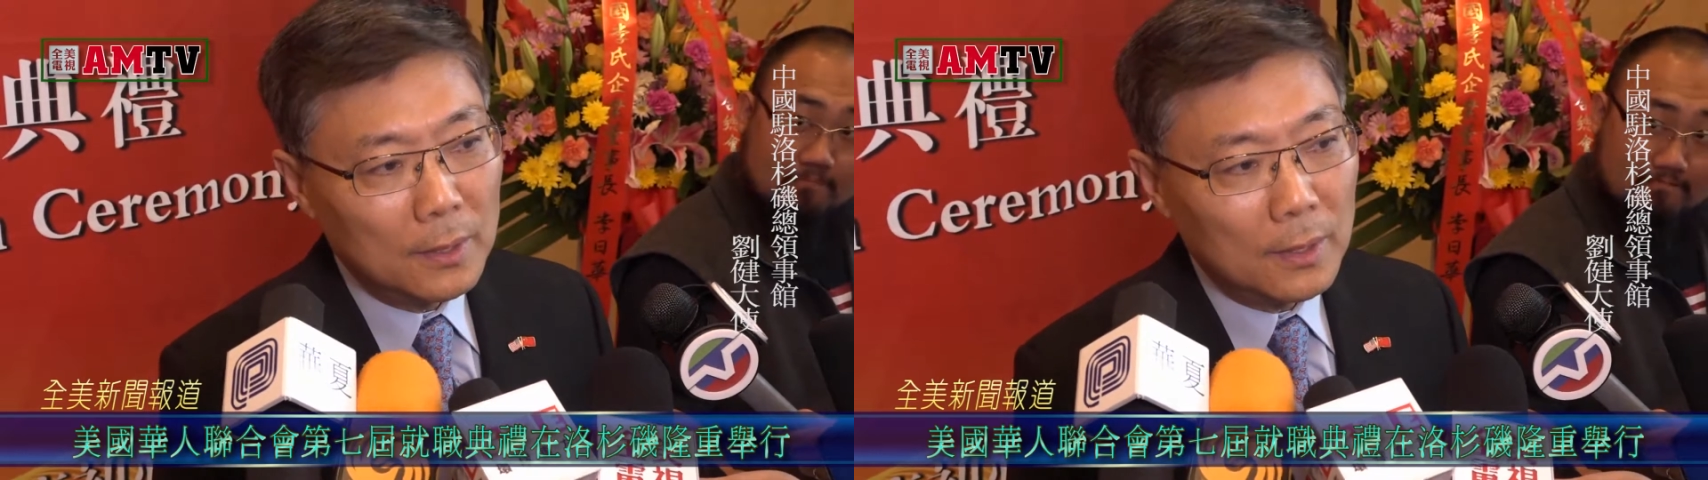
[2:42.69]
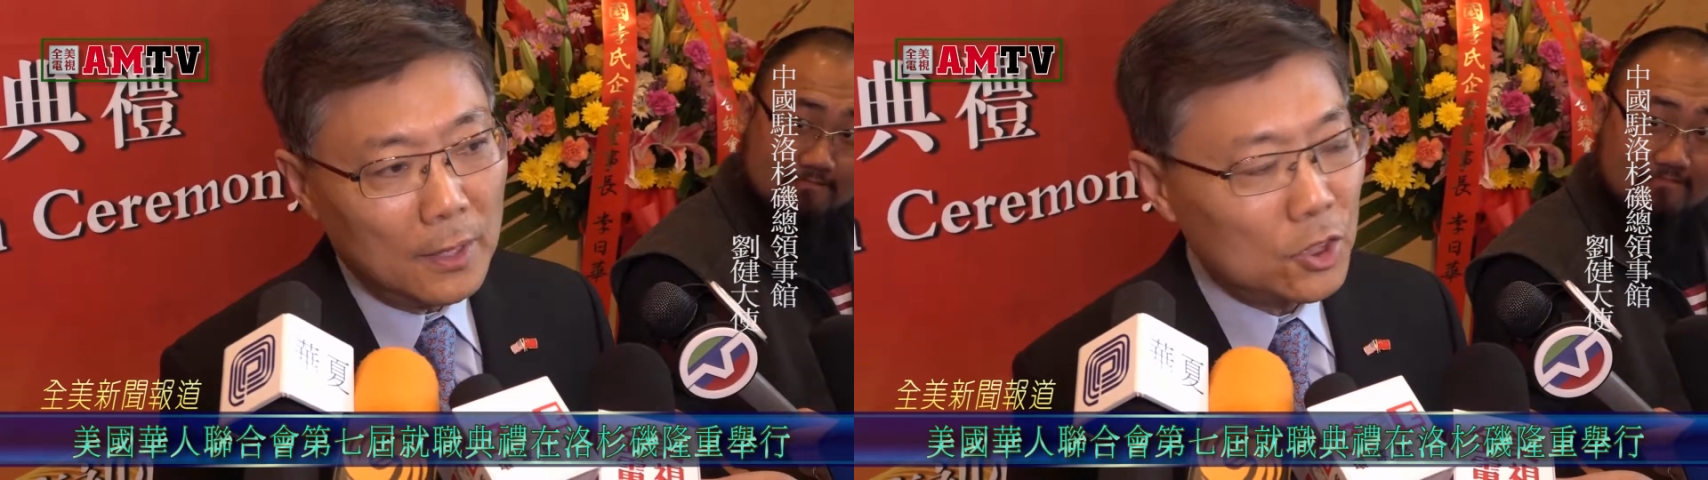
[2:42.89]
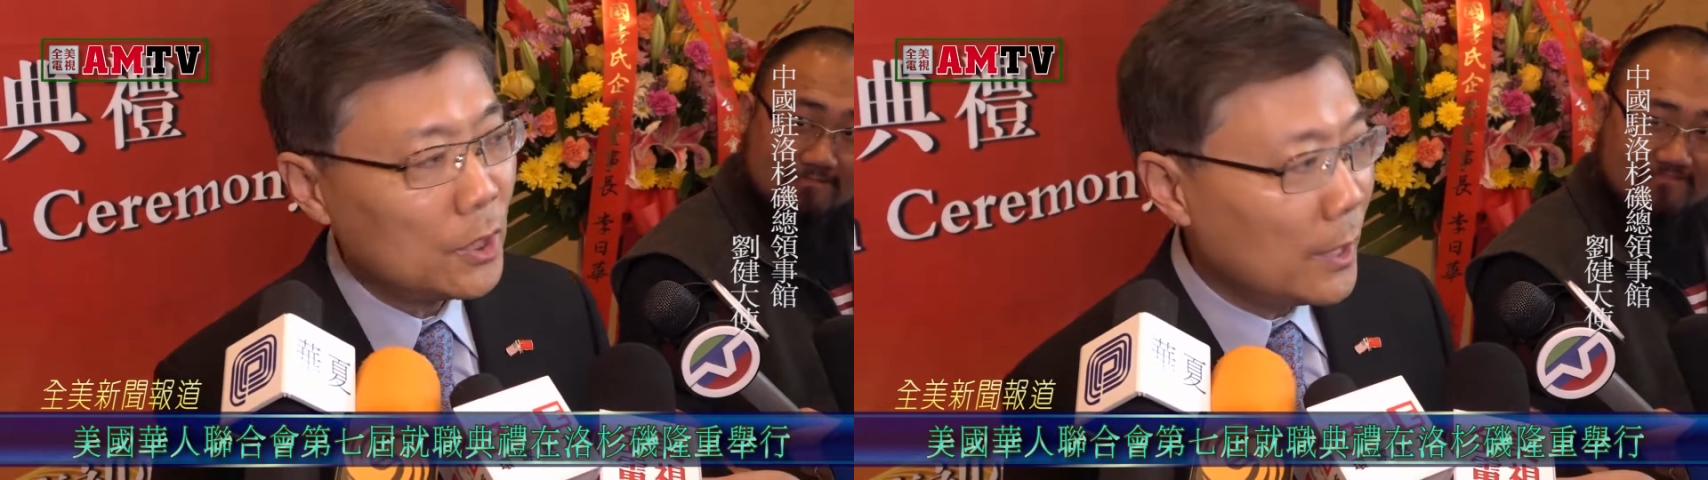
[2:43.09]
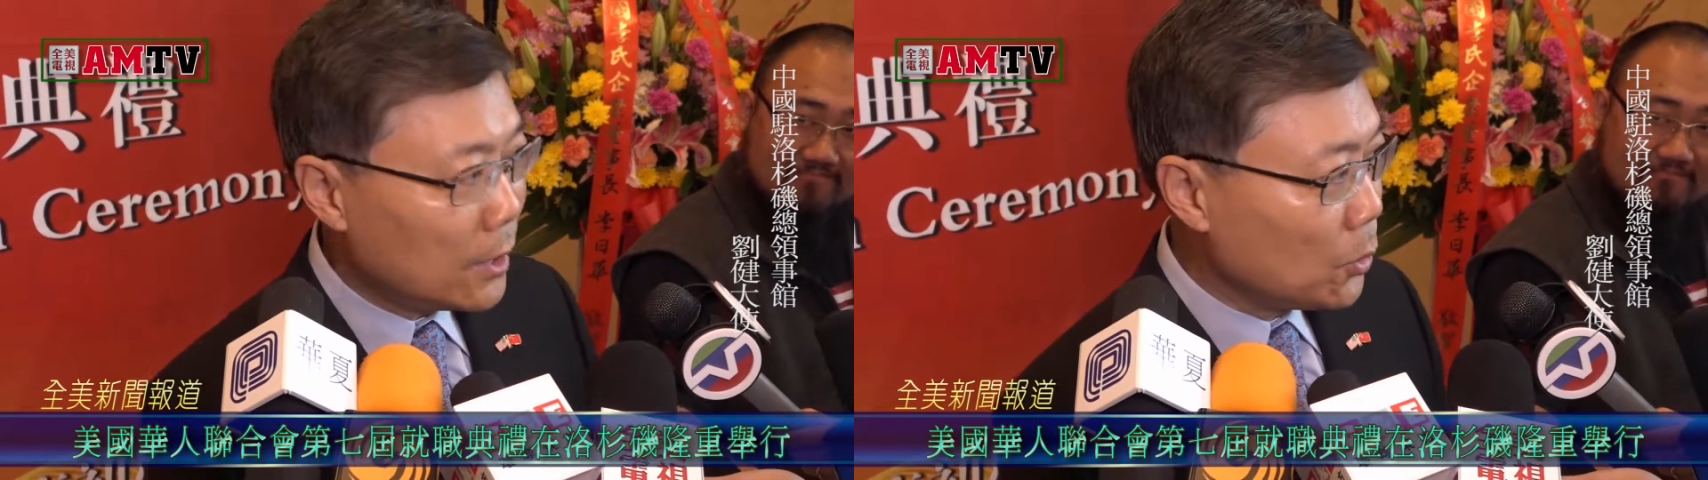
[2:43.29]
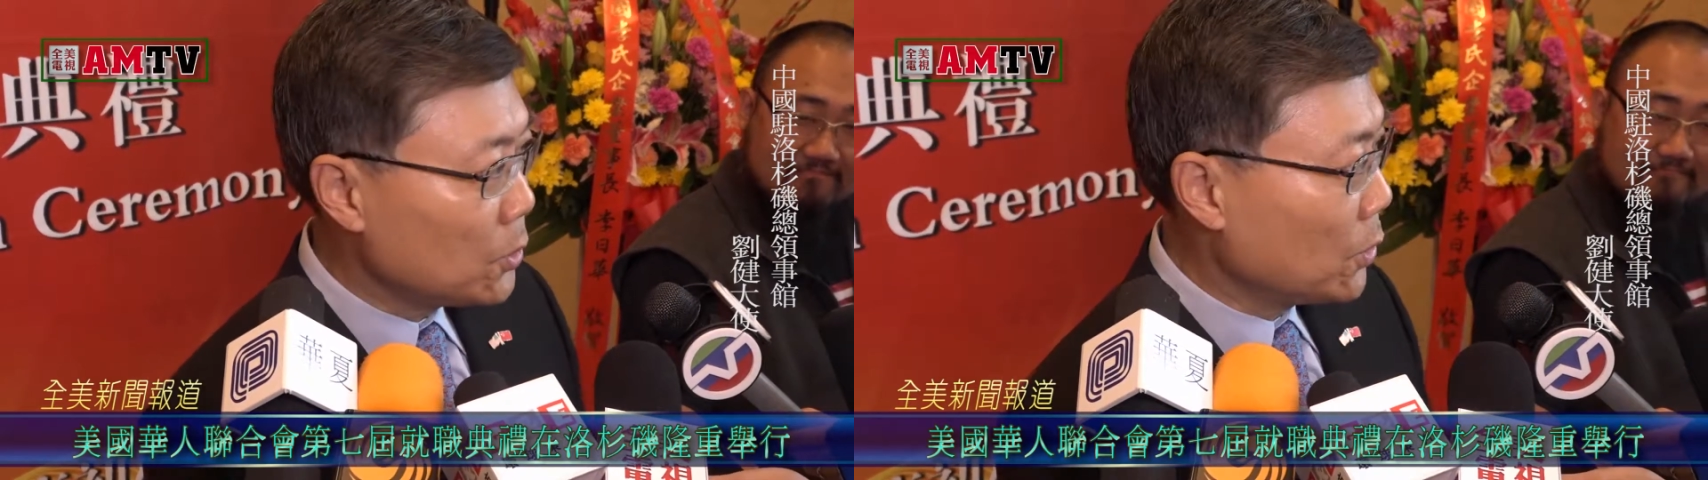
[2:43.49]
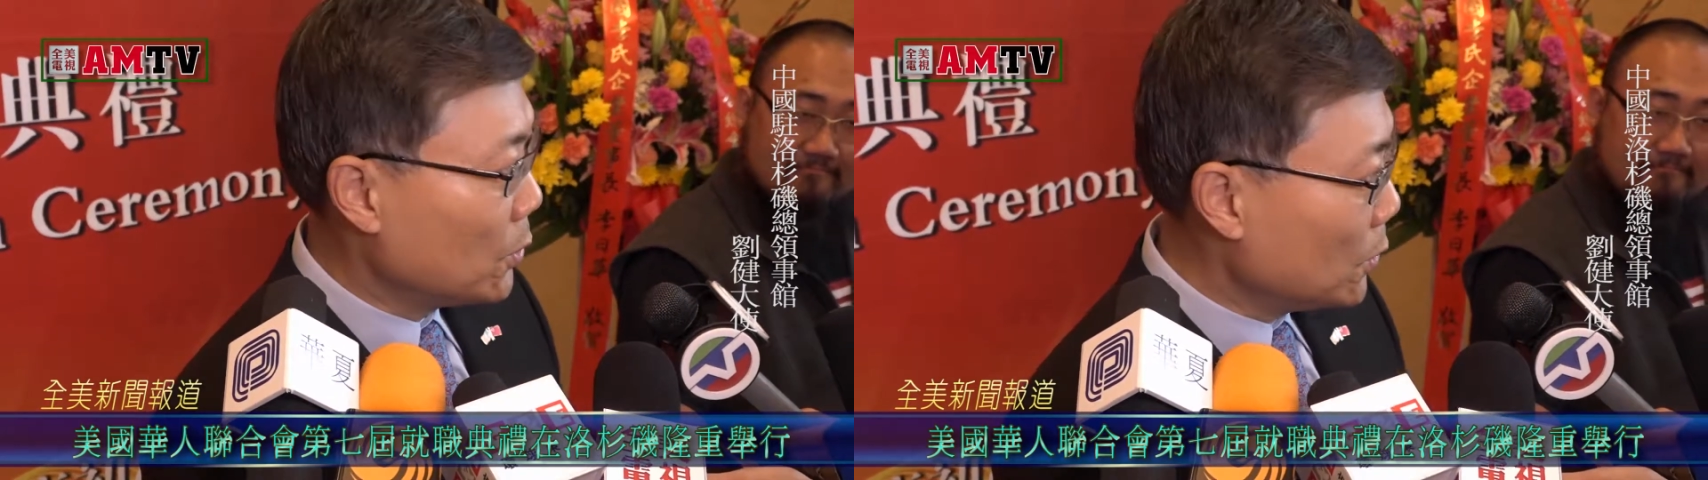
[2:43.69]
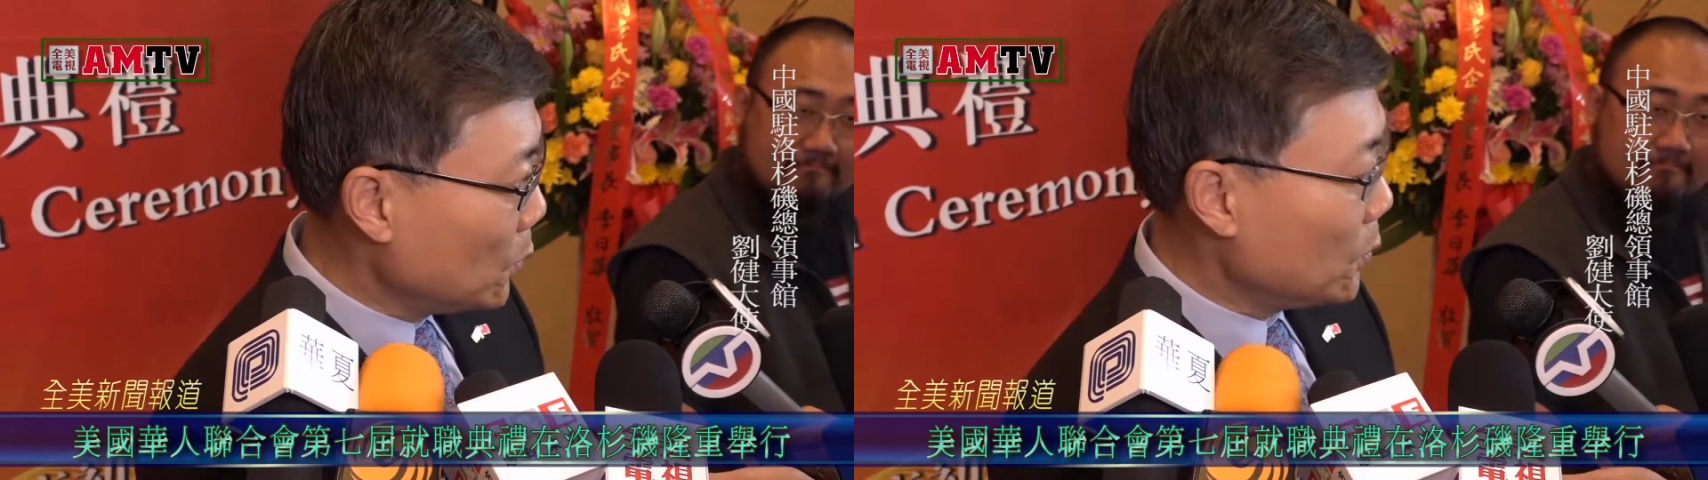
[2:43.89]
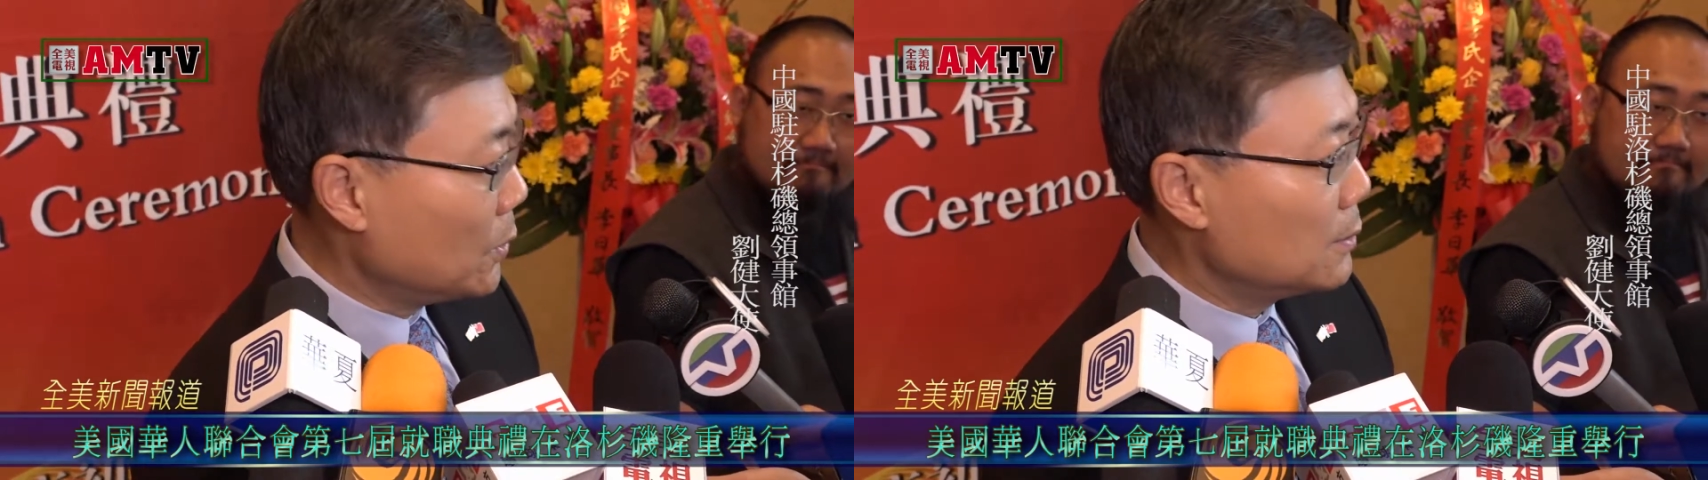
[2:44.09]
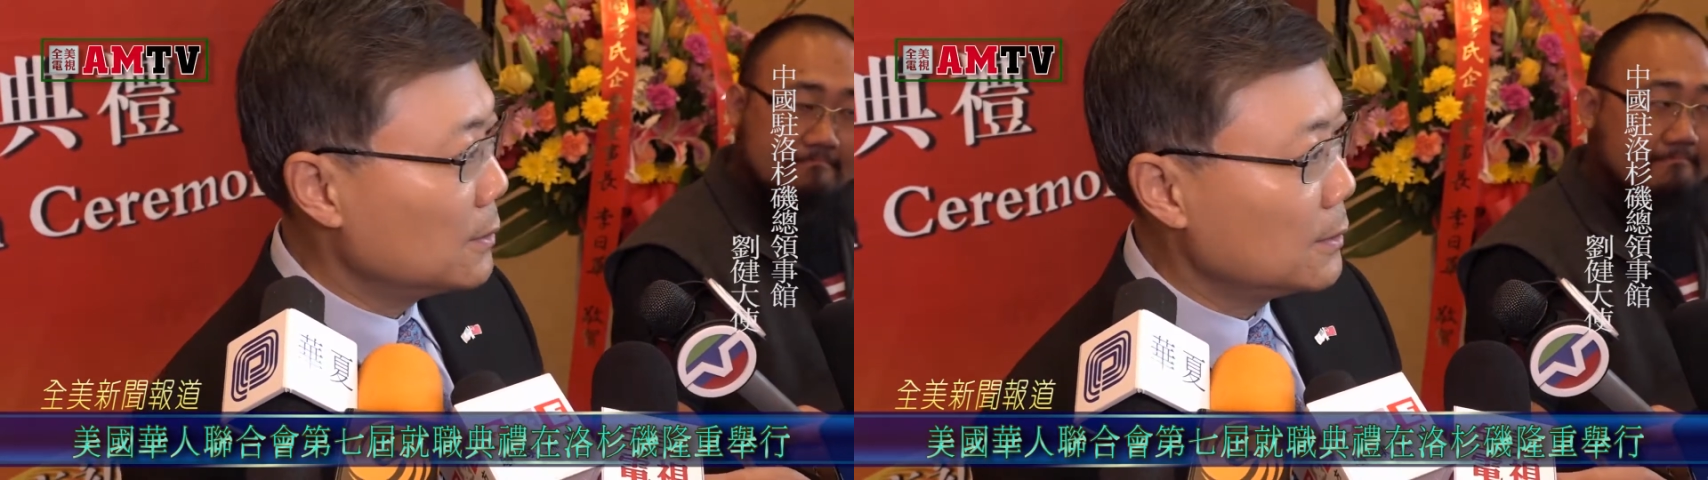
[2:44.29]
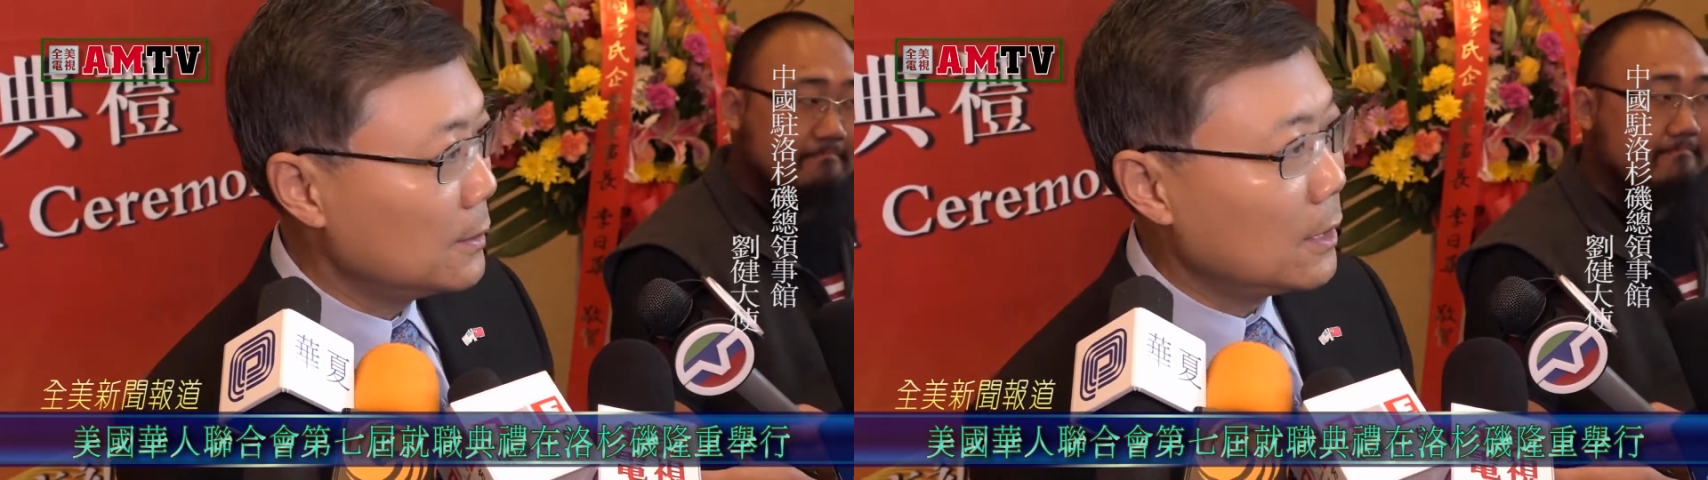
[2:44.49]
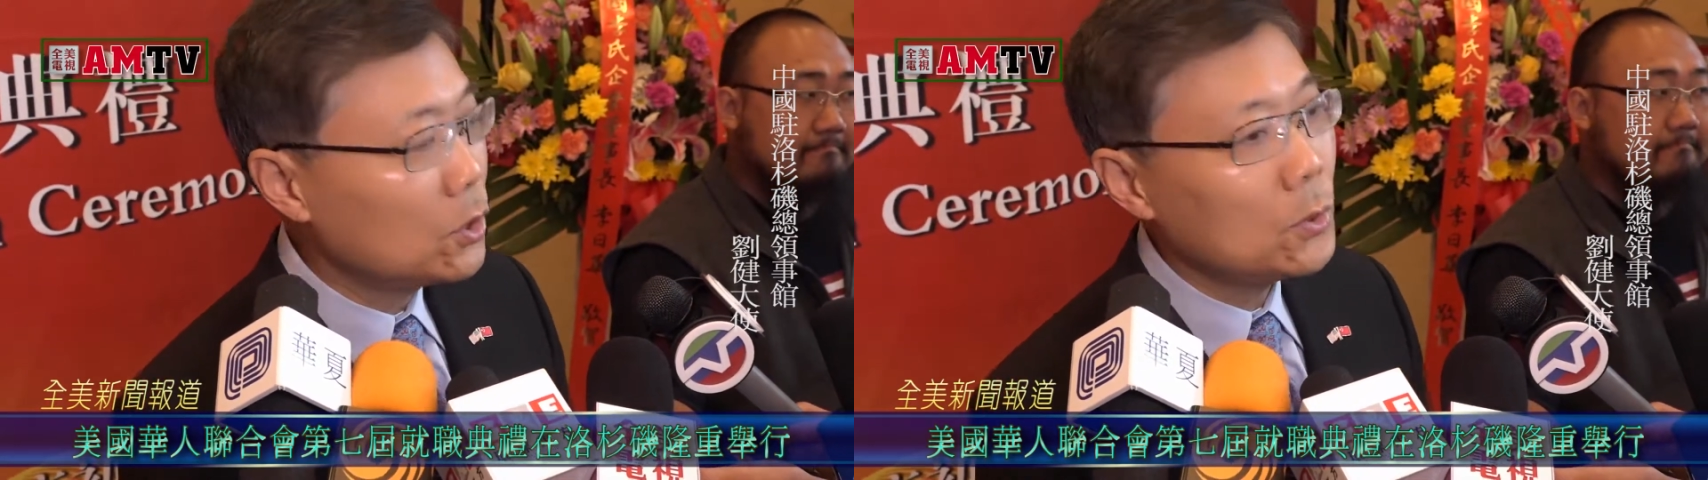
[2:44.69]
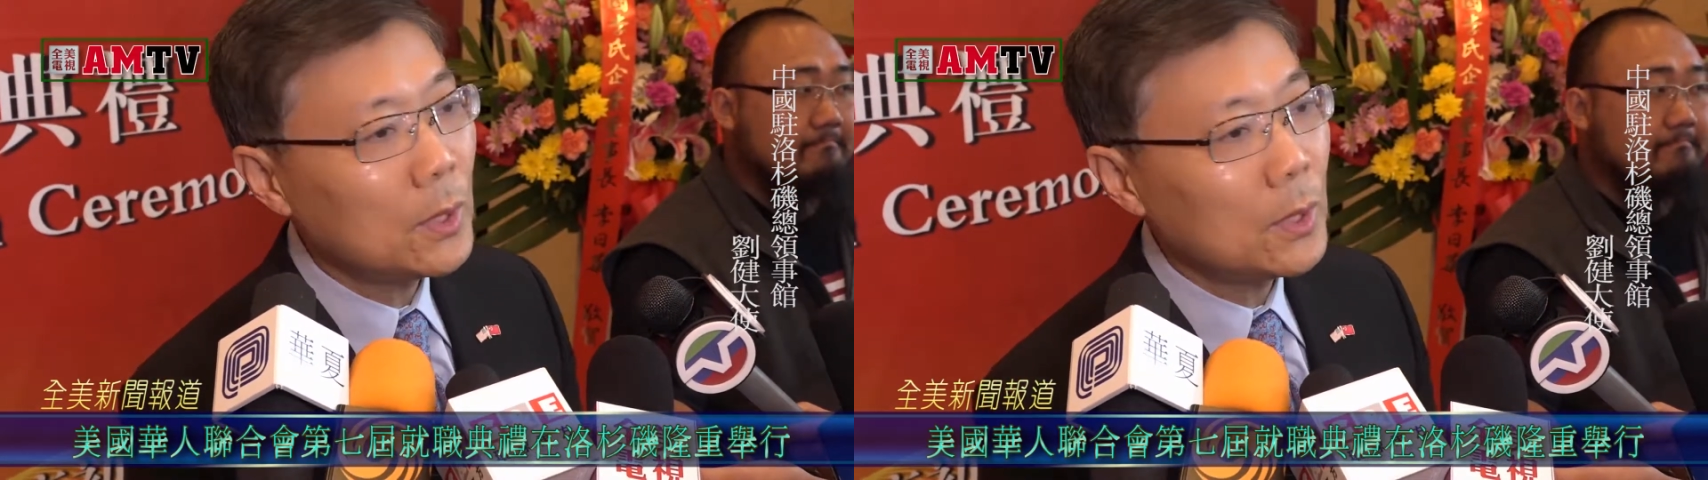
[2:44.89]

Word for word: 啊，这几年所走过的路，也祝